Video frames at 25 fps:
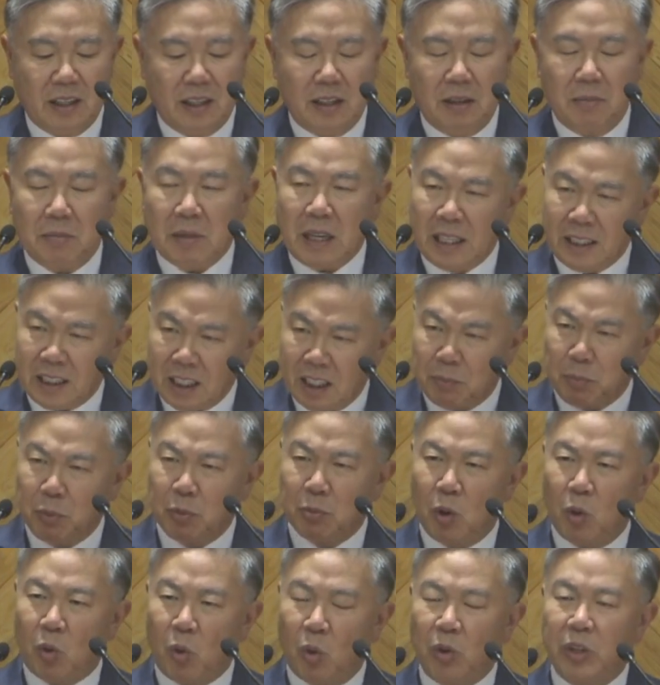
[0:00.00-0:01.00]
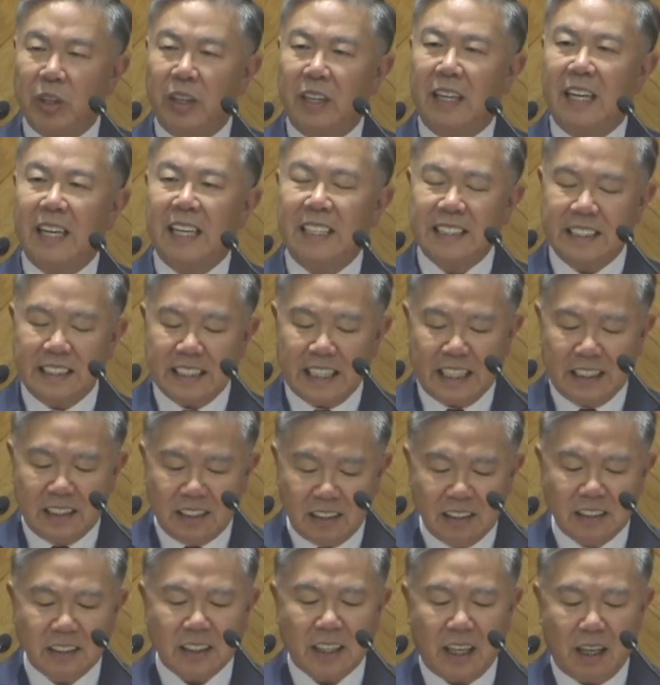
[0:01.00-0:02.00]
만일 부모 공경을 하지
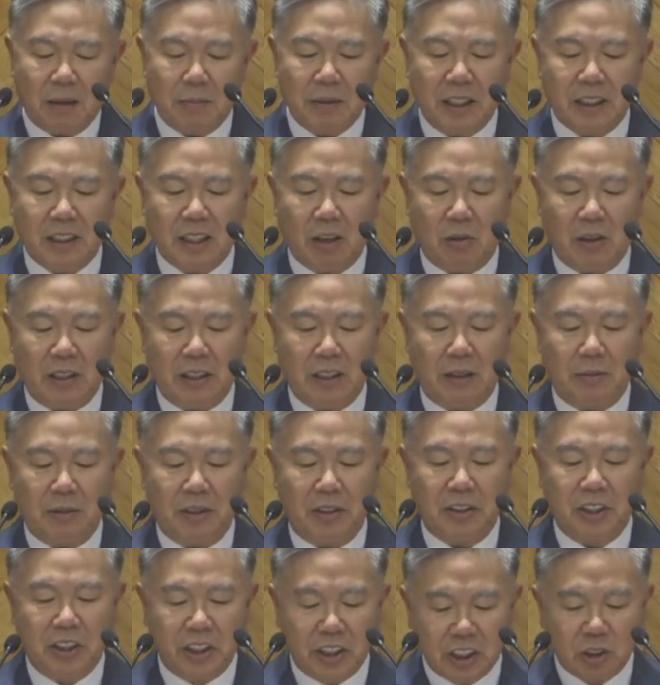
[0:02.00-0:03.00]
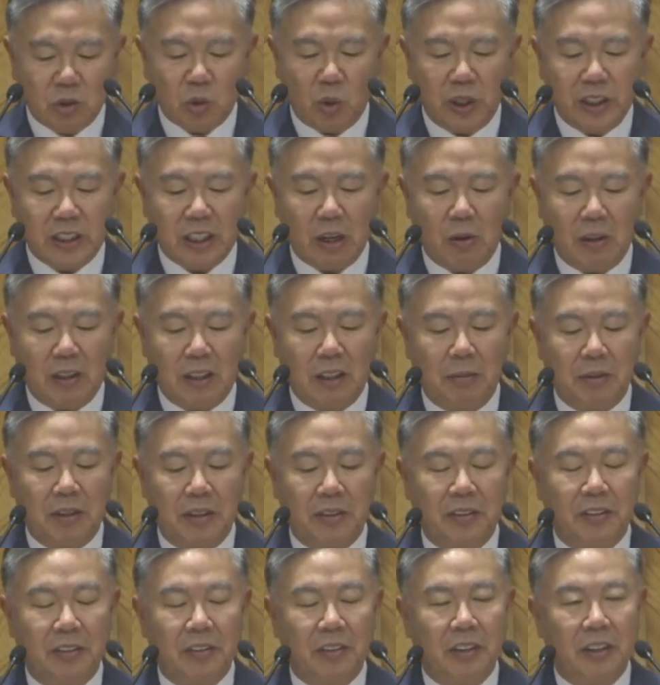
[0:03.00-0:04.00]
않는 사람이 있다고 한다면 그리스도 있다고
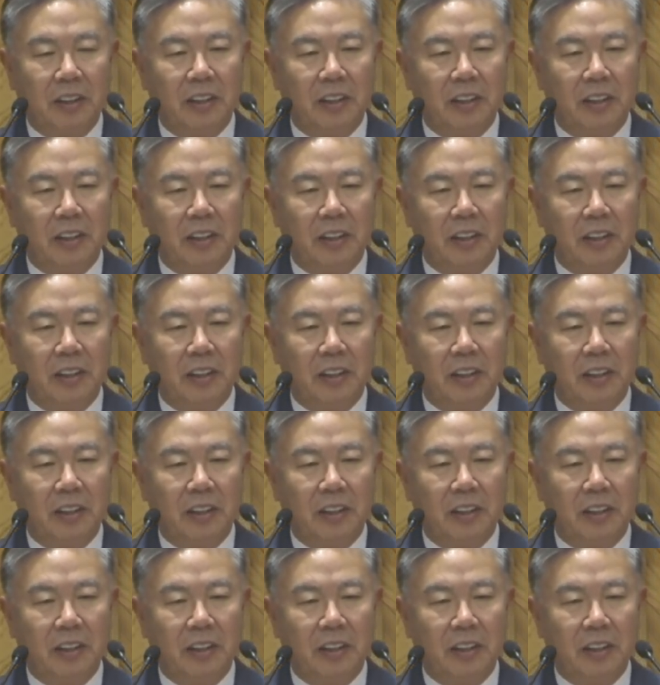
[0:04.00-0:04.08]
한다면